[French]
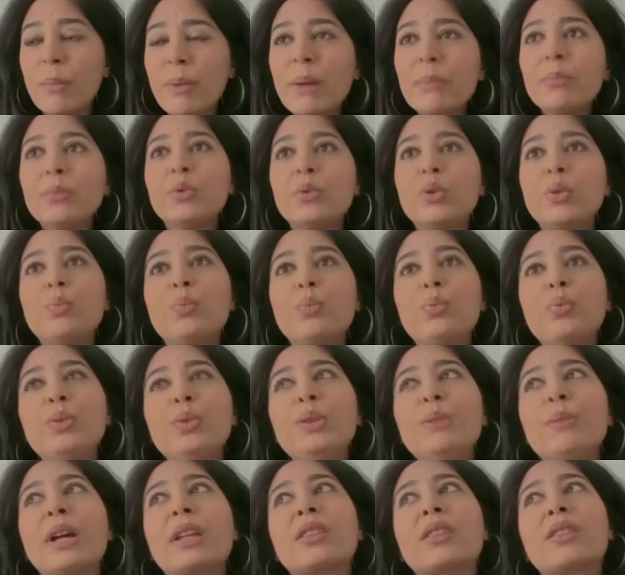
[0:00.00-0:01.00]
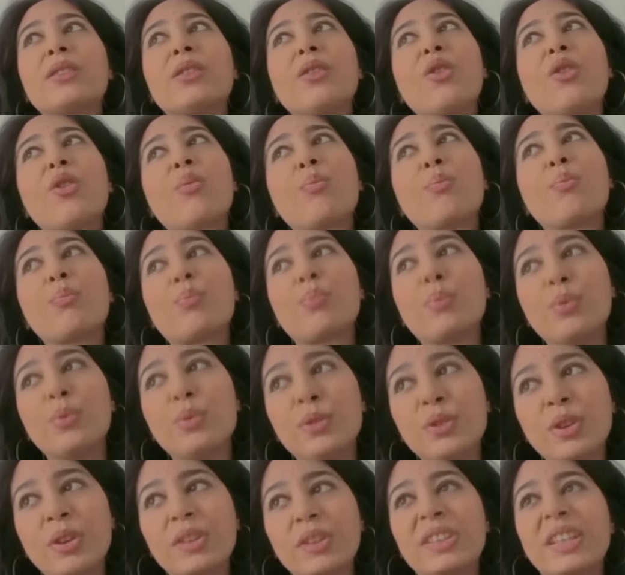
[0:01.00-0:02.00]
même depuis maintenant
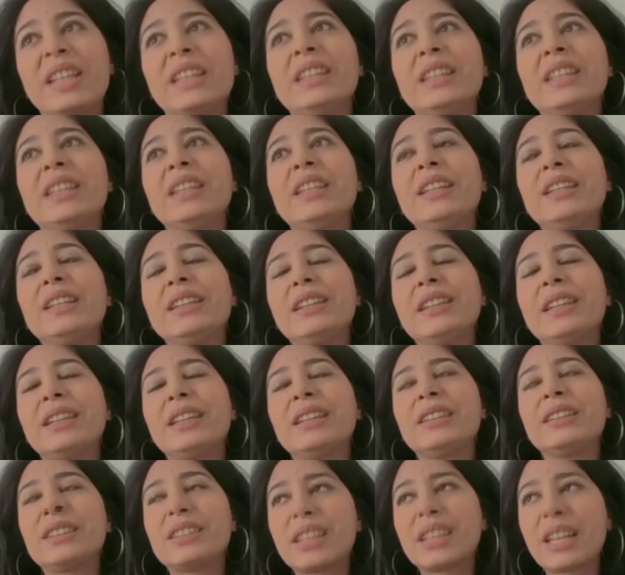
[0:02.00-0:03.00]
plusieurs années et